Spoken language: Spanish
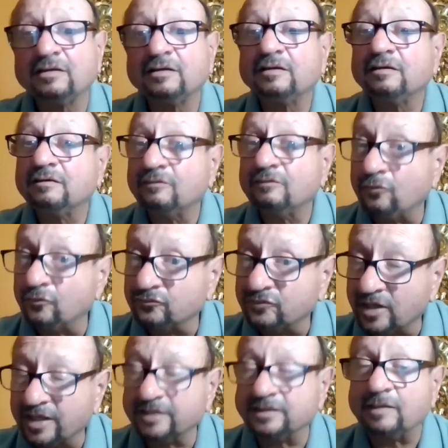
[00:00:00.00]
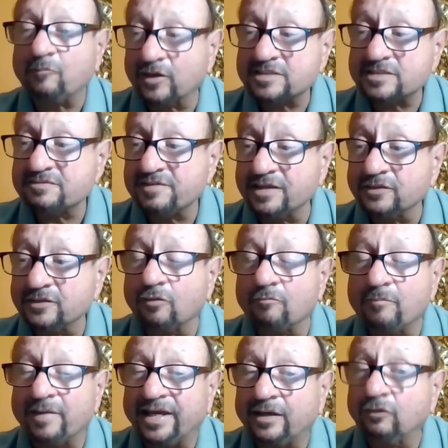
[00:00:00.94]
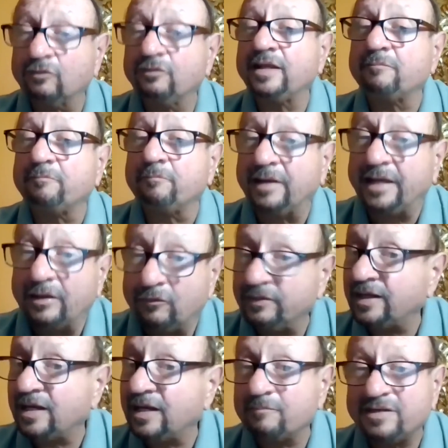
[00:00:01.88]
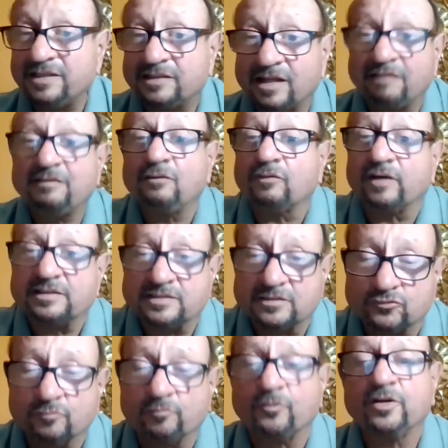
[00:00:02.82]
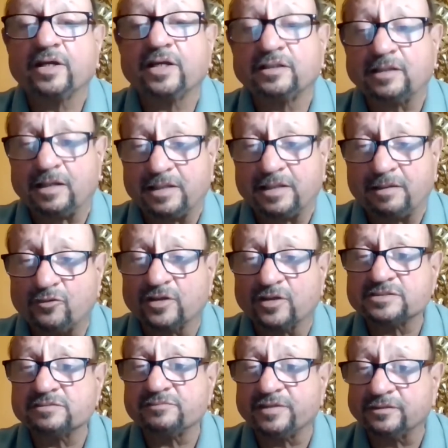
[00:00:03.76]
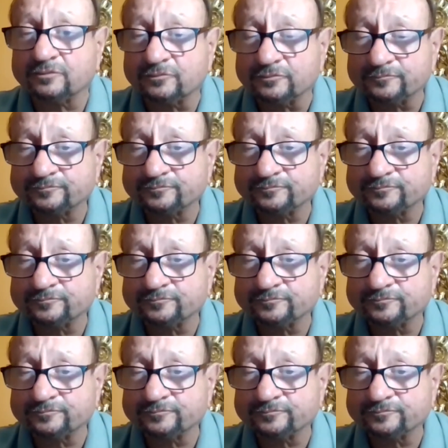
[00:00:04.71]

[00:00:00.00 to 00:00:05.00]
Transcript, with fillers: Semanales. O sea que estamos recibiendo menos de, menos de la mitad de lo que se supone que estaríamos recibiendo.